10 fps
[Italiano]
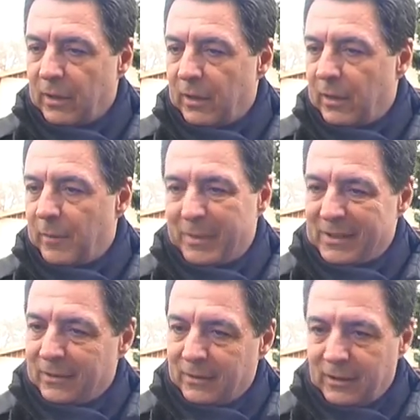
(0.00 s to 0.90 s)
eh,
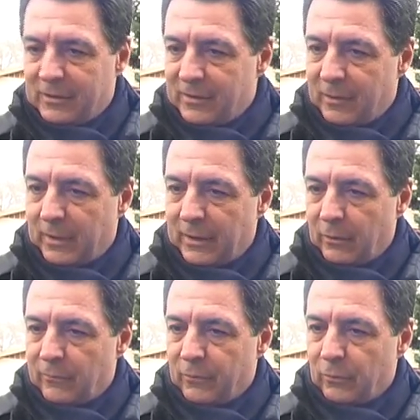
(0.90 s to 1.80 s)
pesantissima
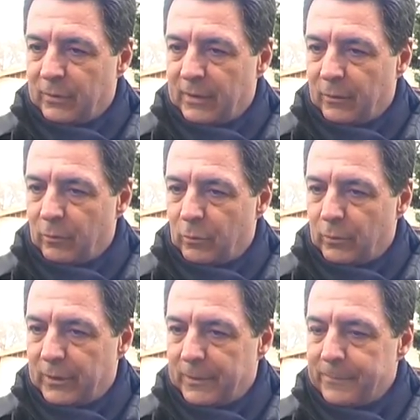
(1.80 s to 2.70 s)
nei confronti dei
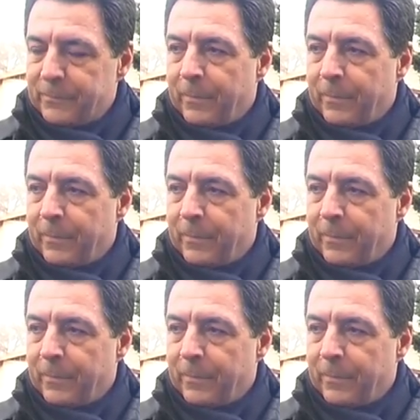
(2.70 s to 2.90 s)
comuni.